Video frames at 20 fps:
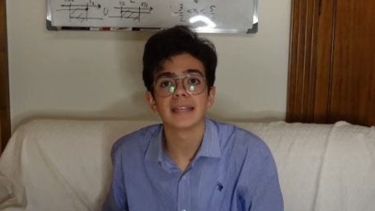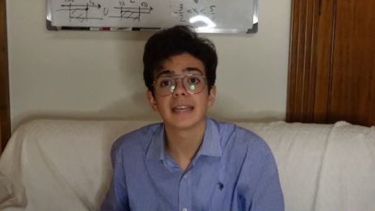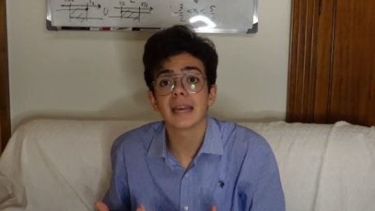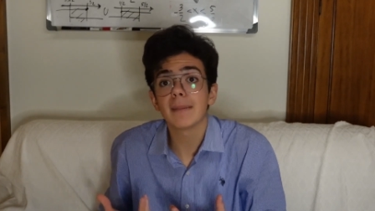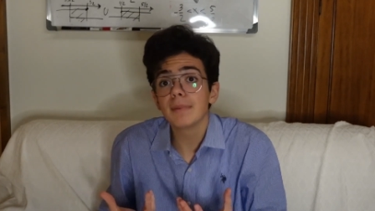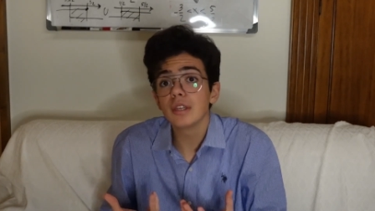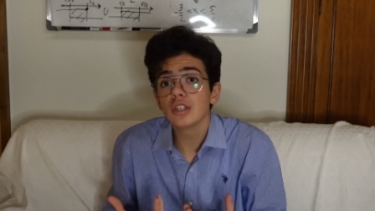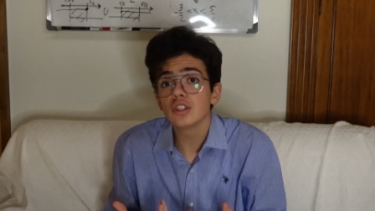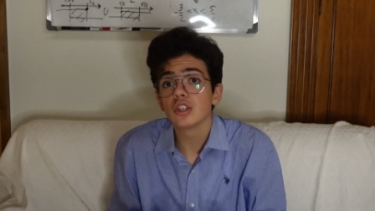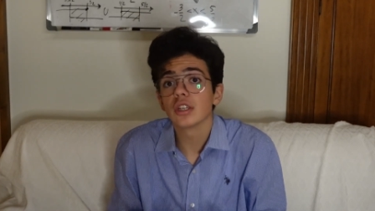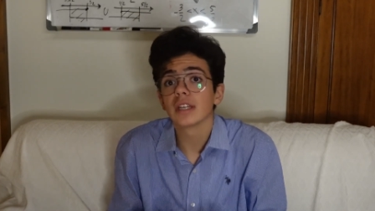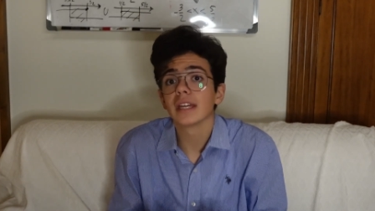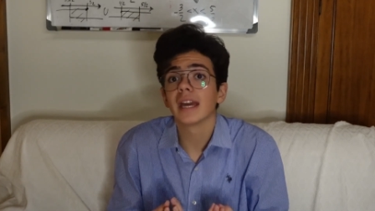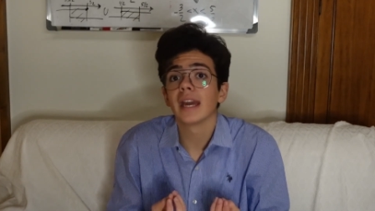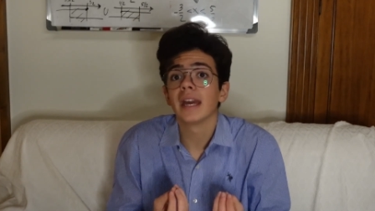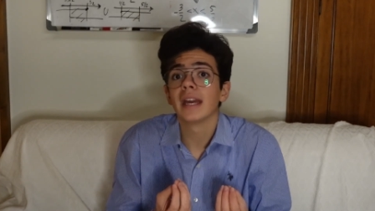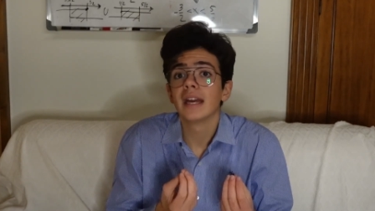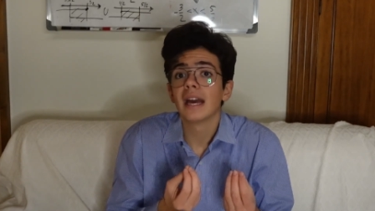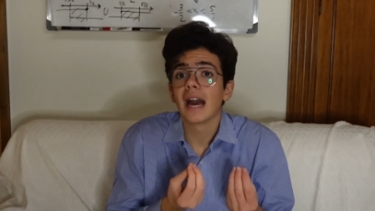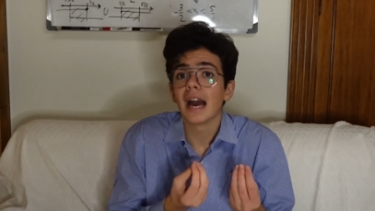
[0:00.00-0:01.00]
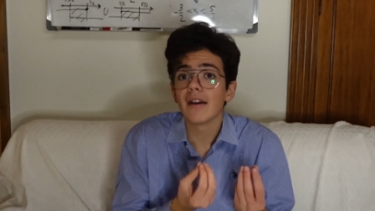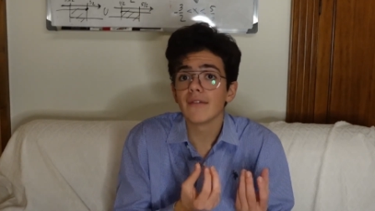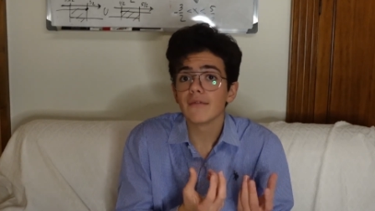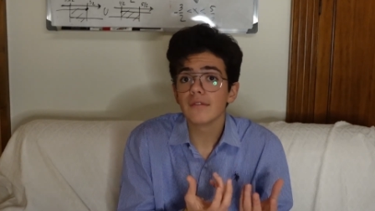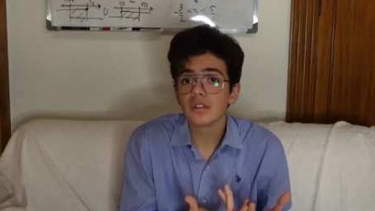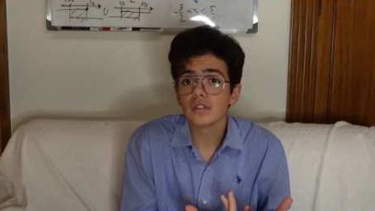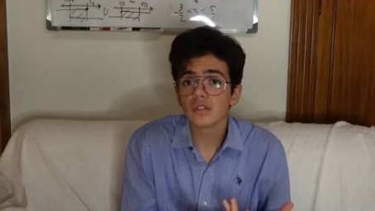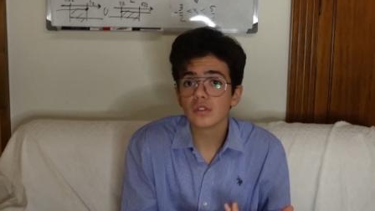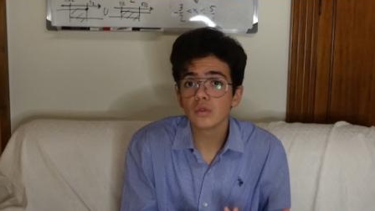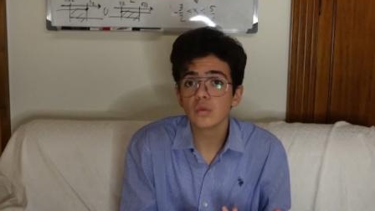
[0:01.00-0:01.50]
e capisce che ha
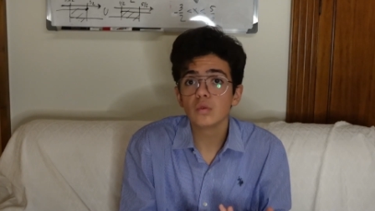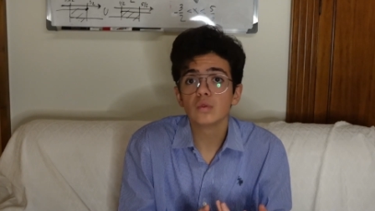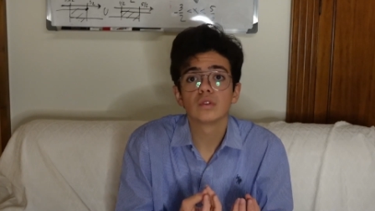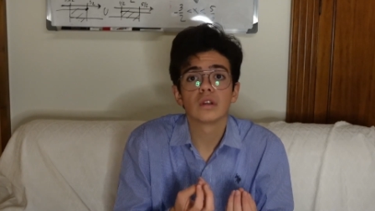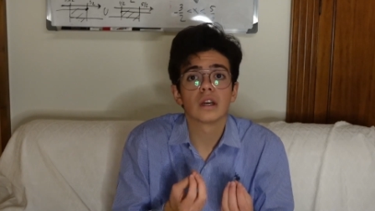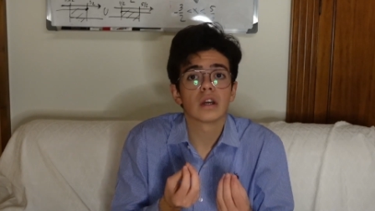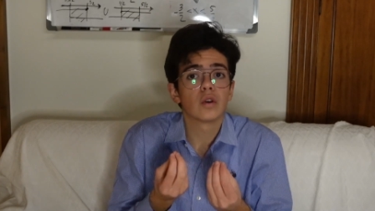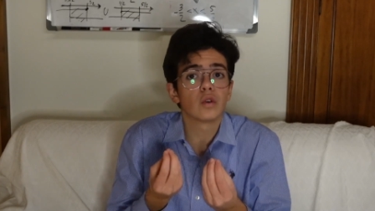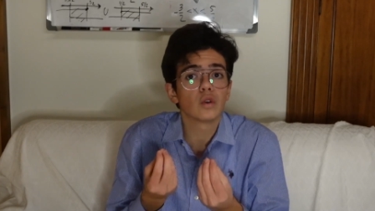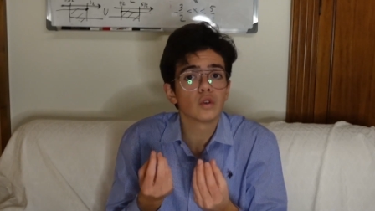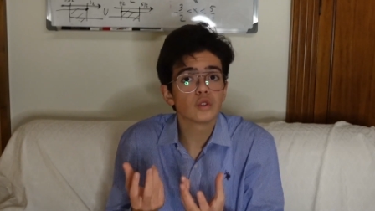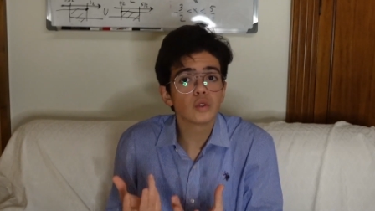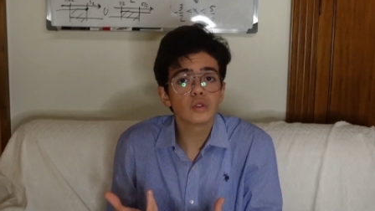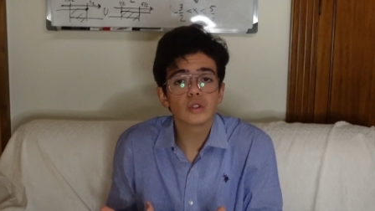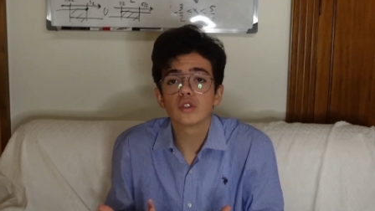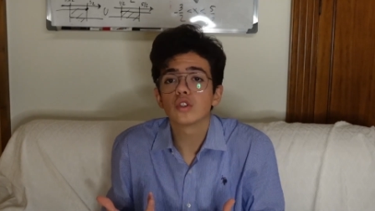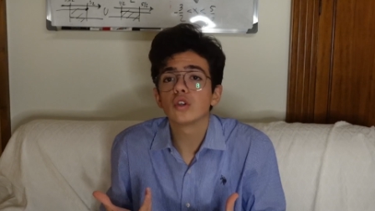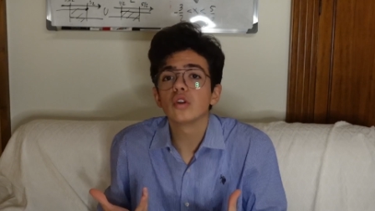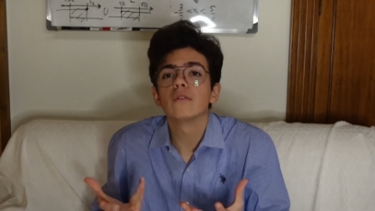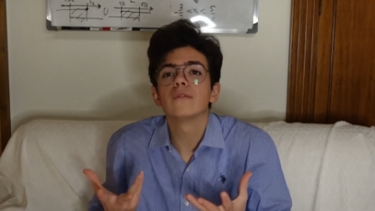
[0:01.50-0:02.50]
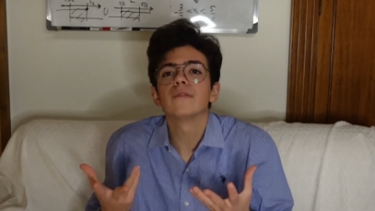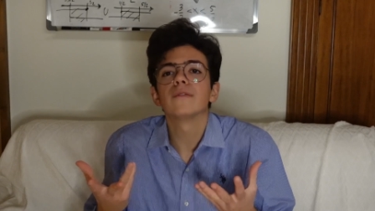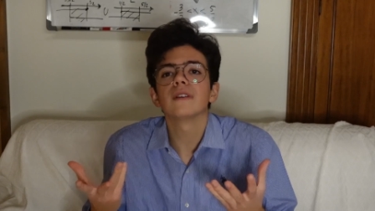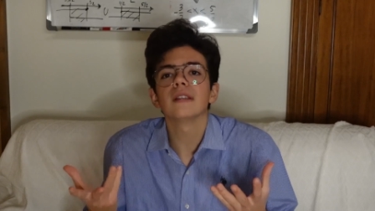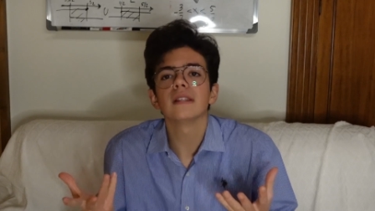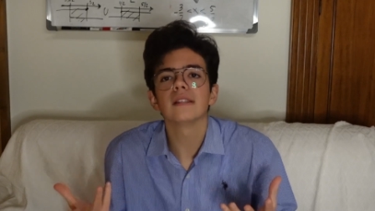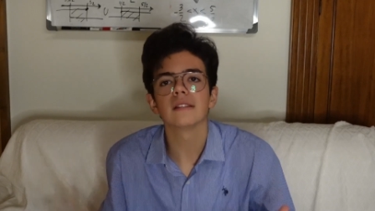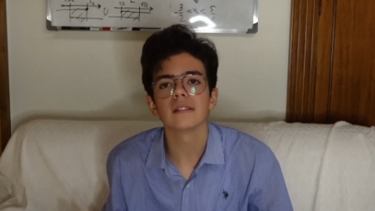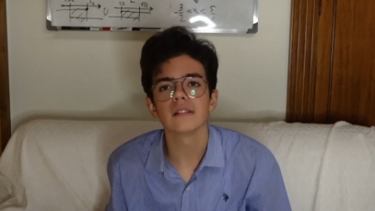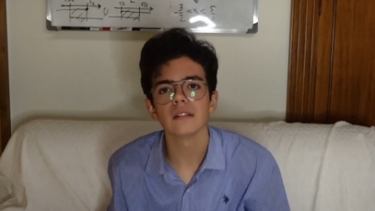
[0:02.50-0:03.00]
vissuto, ha conosciuto solo
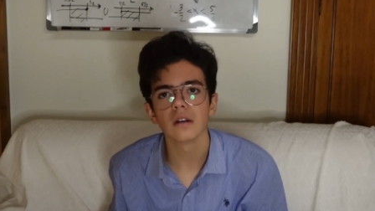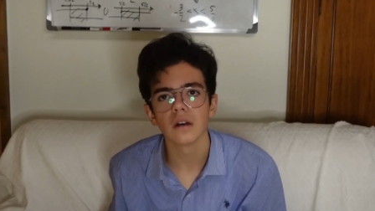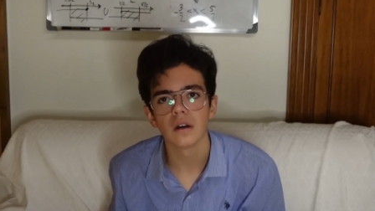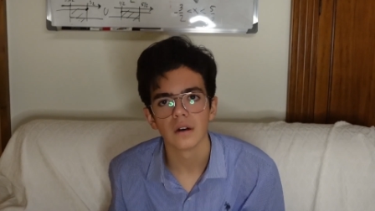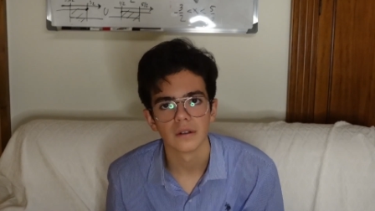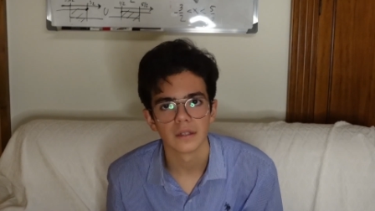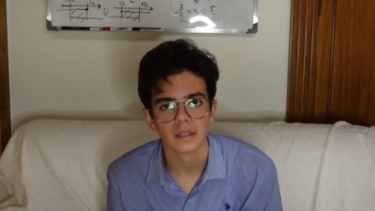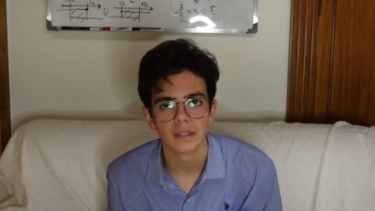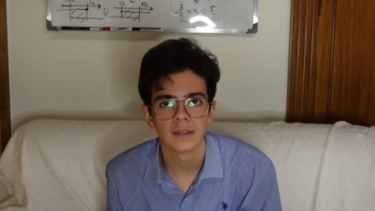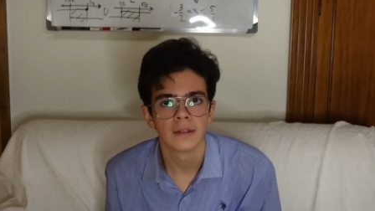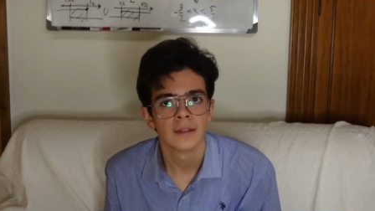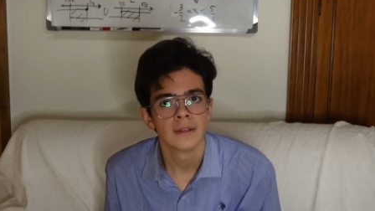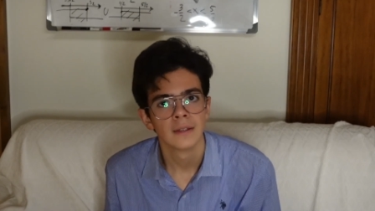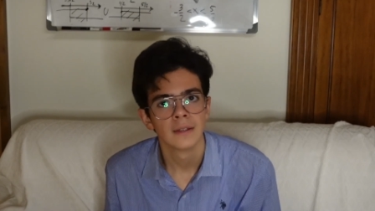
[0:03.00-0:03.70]
finzioni,